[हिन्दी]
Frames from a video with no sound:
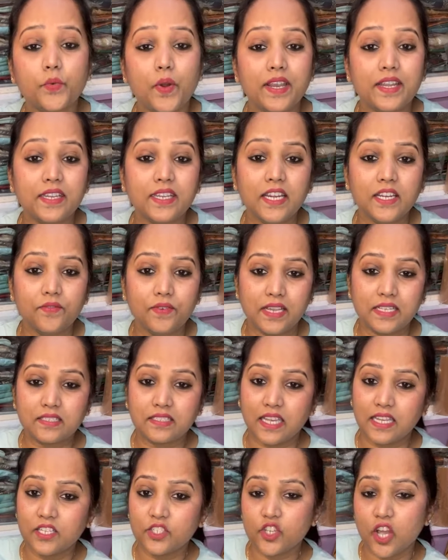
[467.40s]
इसका 28
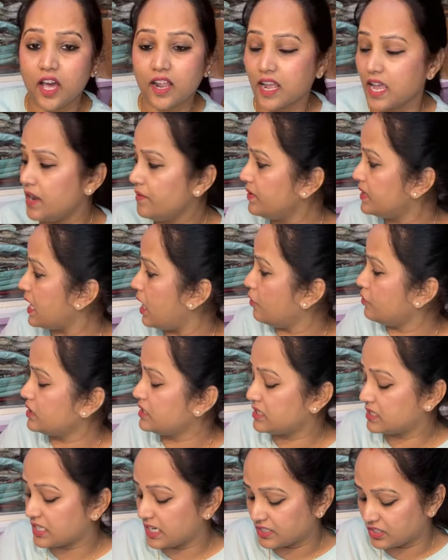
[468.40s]
वेस्ट साइज जा रहा है
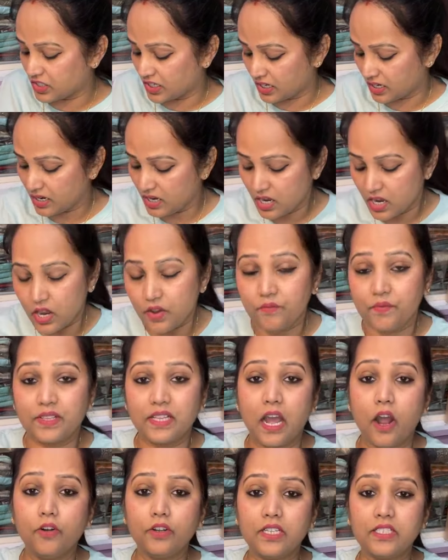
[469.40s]
विदाउट स्ट्रेचिंग
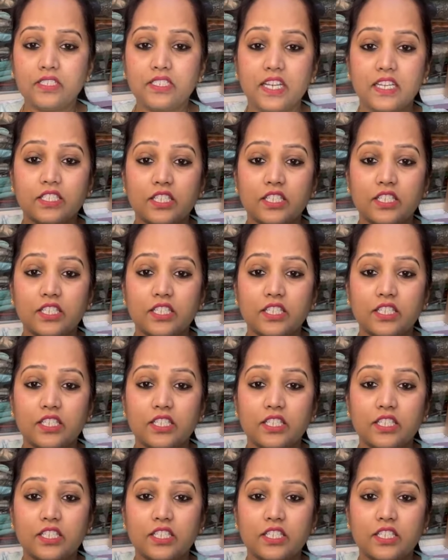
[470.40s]
विदाउट